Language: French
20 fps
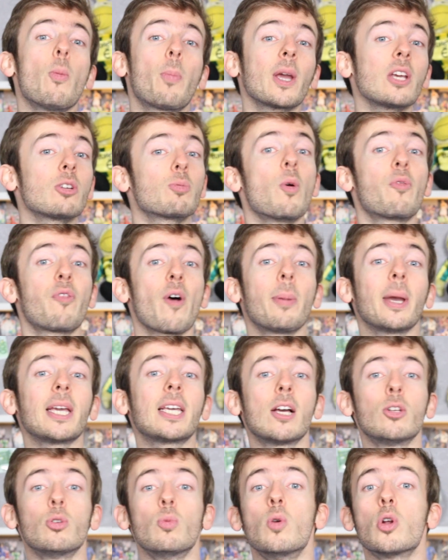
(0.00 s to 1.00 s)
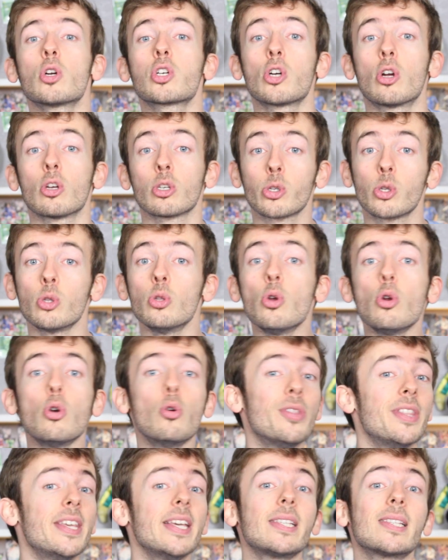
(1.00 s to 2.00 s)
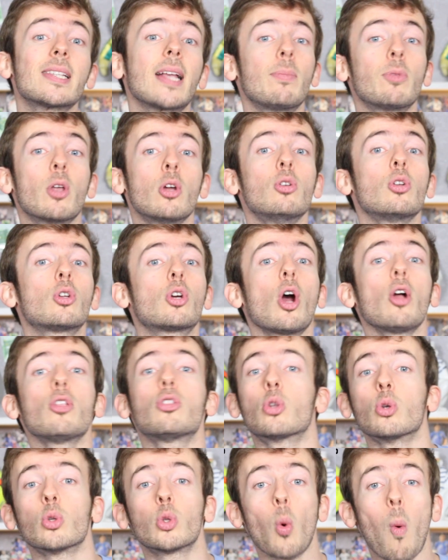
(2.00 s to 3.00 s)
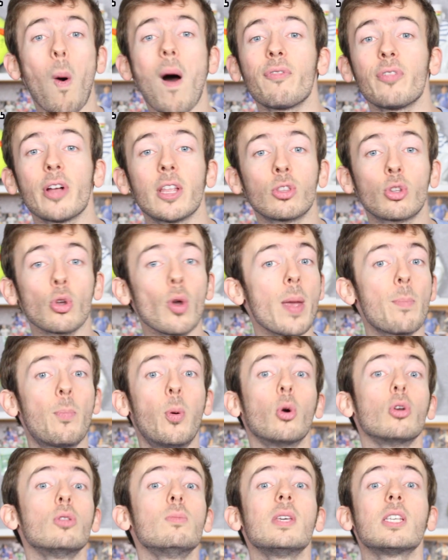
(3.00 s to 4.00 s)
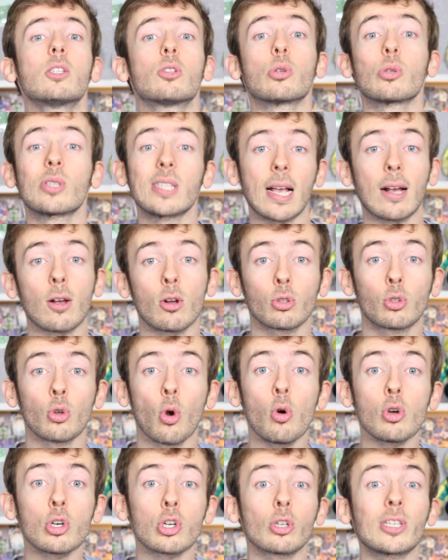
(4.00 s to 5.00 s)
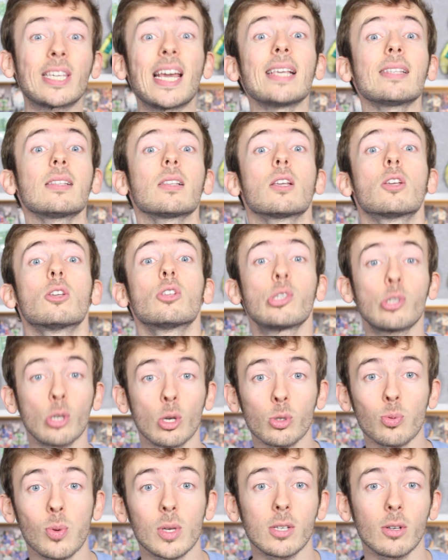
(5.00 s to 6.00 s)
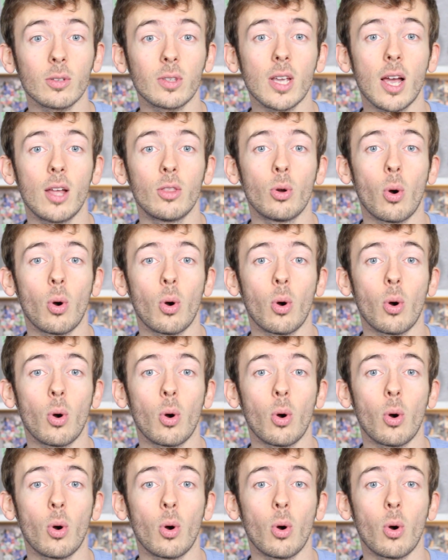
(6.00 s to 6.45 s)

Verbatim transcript: compris, je me fabrique un double chance nul ou ni, ça me donne une cote de 3,22 et pour une mise de 50 euros, j'encaisse 161